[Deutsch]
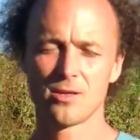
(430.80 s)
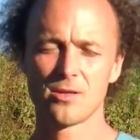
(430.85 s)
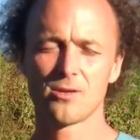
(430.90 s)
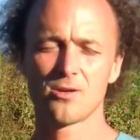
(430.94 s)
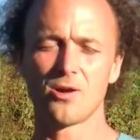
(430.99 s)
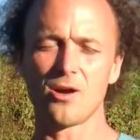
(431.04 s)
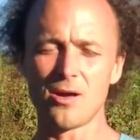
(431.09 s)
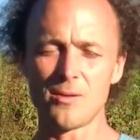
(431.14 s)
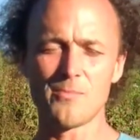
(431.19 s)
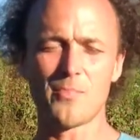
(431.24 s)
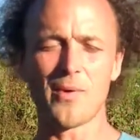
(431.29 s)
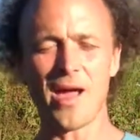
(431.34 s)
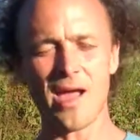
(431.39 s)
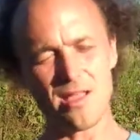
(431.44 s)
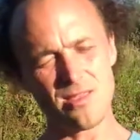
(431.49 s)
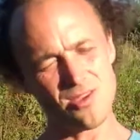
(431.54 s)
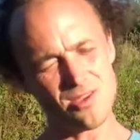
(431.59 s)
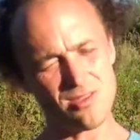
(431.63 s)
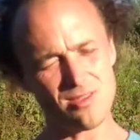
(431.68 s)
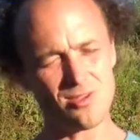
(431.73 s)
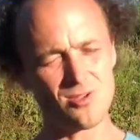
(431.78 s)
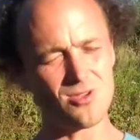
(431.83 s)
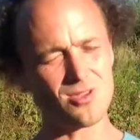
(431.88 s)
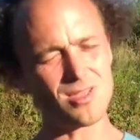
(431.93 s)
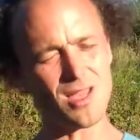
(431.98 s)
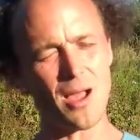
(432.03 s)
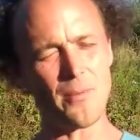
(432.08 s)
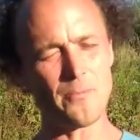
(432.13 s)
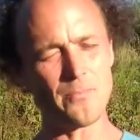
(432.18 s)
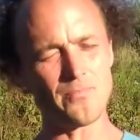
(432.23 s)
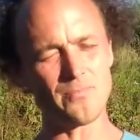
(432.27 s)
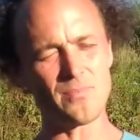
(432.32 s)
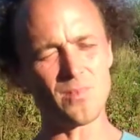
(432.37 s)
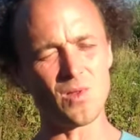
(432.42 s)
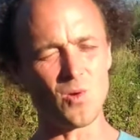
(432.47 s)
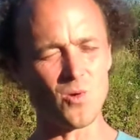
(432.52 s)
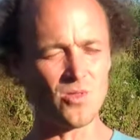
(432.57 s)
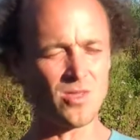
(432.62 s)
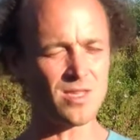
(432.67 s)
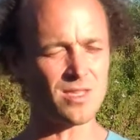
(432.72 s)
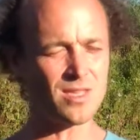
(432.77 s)
gehören beide zusammen,
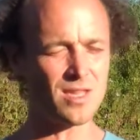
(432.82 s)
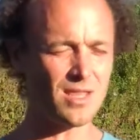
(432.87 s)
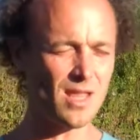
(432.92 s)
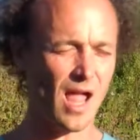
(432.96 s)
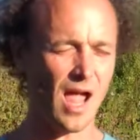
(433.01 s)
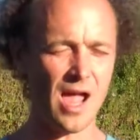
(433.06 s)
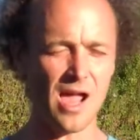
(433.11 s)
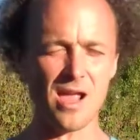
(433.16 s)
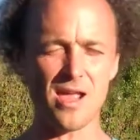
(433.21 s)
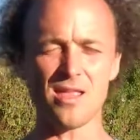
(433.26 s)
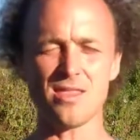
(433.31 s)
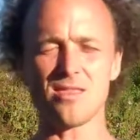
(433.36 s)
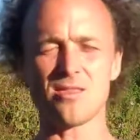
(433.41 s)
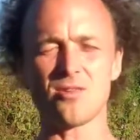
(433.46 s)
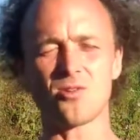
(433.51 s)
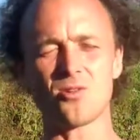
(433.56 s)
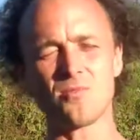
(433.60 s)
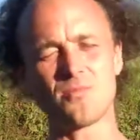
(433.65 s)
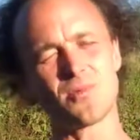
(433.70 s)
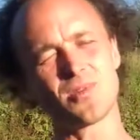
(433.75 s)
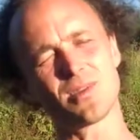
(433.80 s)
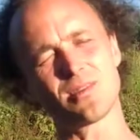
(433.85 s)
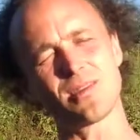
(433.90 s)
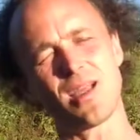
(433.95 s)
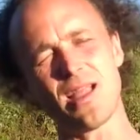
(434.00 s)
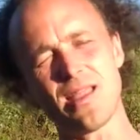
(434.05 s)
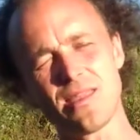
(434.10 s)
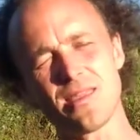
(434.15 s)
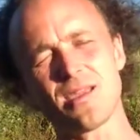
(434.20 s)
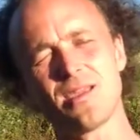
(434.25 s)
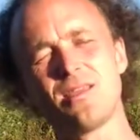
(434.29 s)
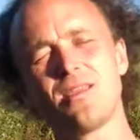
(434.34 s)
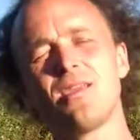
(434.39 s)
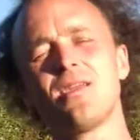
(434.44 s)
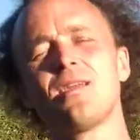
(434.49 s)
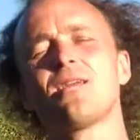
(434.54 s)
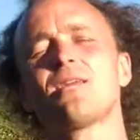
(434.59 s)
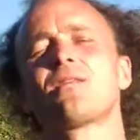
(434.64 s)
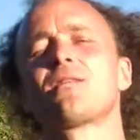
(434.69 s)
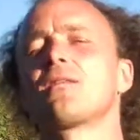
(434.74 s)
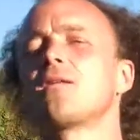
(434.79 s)
ohne den einen kommt das andere
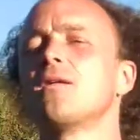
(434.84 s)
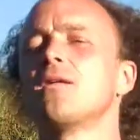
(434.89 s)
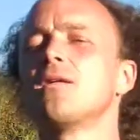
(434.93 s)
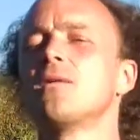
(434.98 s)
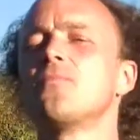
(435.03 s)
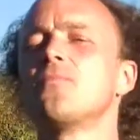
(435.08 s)
nicht.